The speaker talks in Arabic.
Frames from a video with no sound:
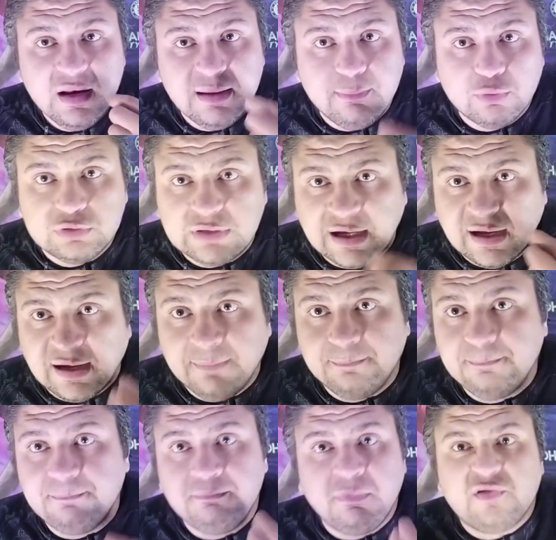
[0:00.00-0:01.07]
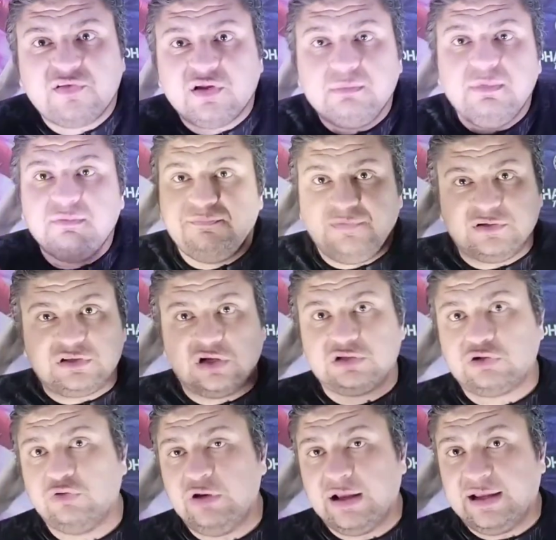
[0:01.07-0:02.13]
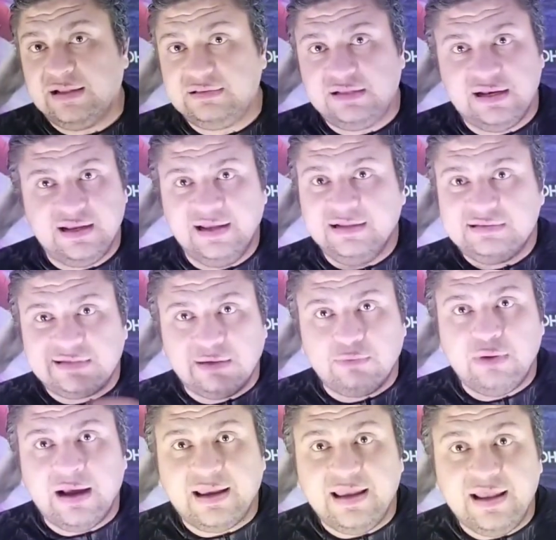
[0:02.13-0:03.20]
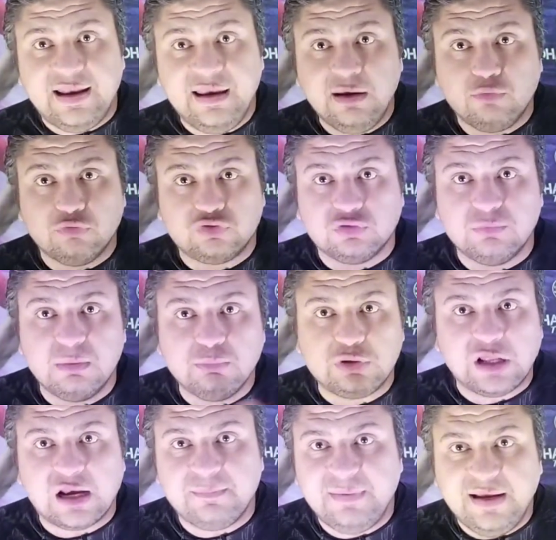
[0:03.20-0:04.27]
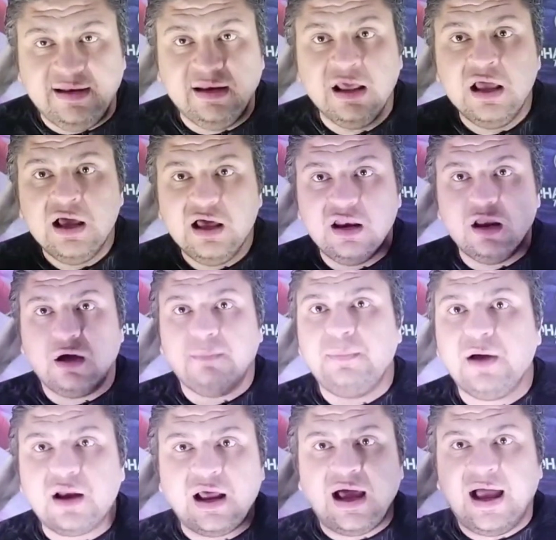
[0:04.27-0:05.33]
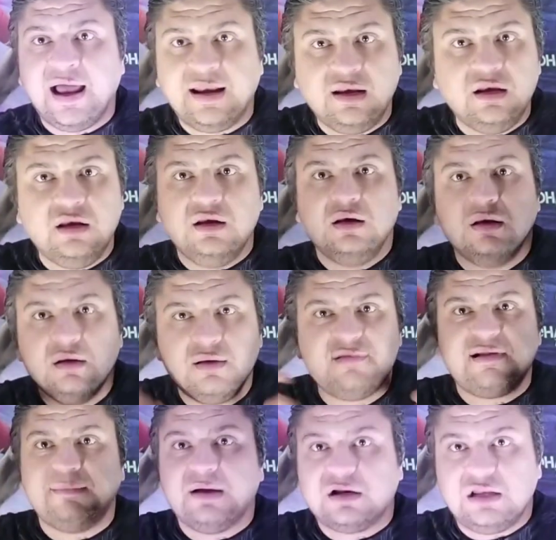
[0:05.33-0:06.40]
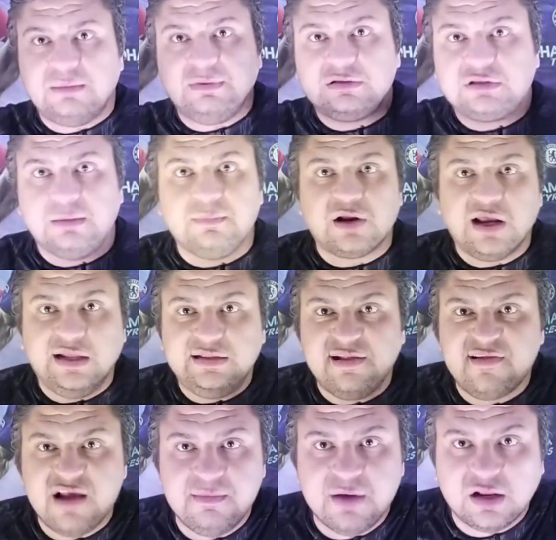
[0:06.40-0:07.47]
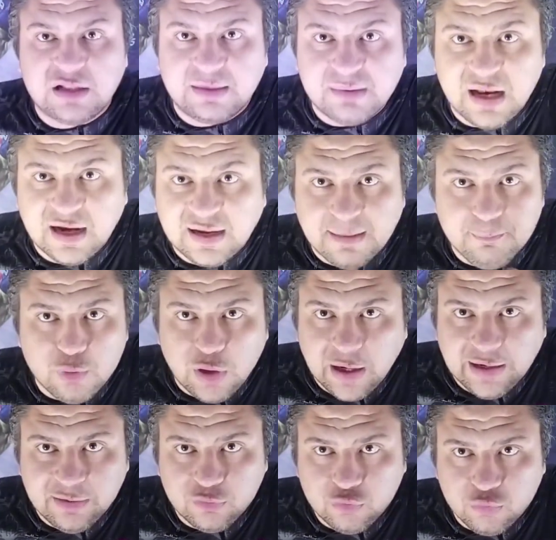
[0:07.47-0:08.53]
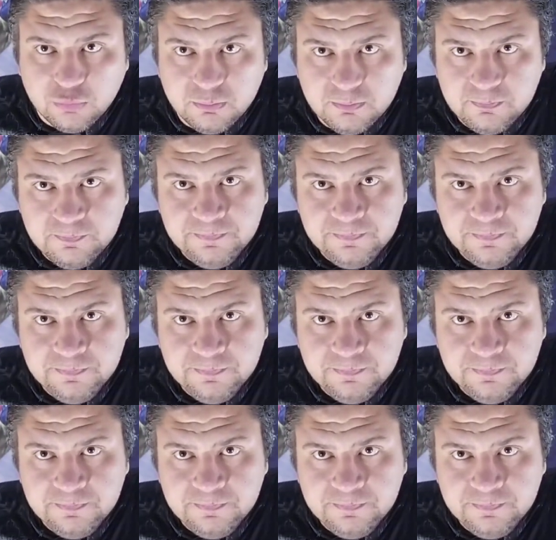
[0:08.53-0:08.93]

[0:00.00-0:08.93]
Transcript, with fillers: لمنتخب مصر من فتره طويله جدا انت واجيري كنت من المدربين اللي عباره عن سمك لبن تمر هندي زي ما رضا عبد العال كان بيقول عليكم